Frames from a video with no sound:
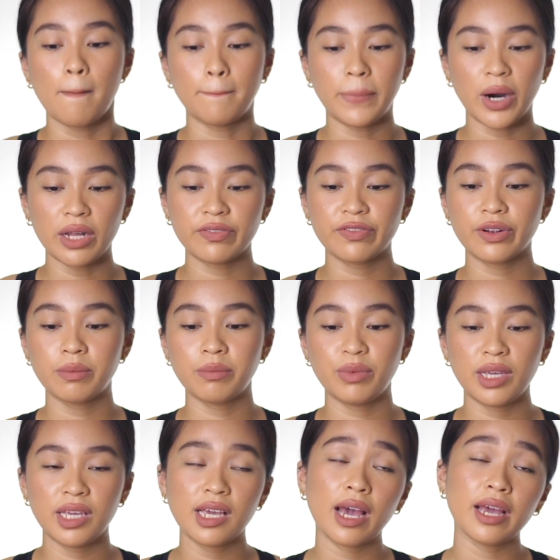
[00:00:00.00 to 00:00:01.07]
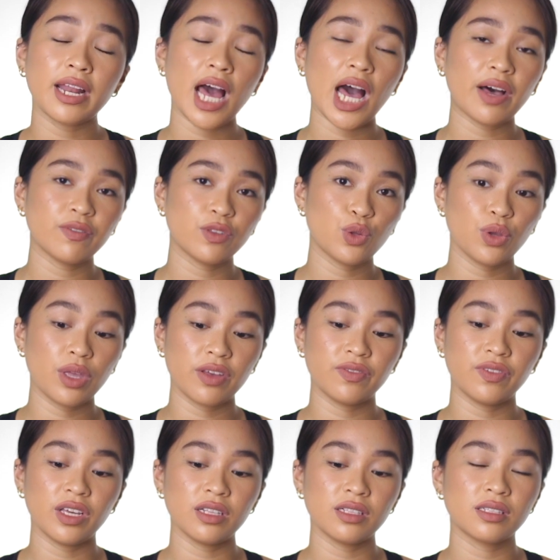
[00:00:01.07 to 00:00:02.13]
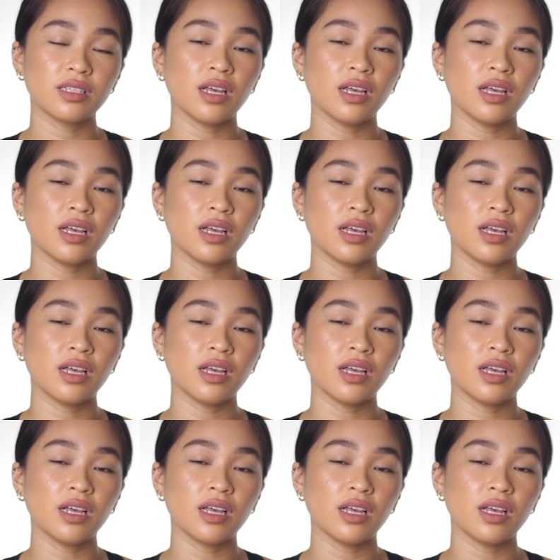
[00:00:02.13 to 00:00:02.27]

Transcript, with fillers: But for me, I'd have to give it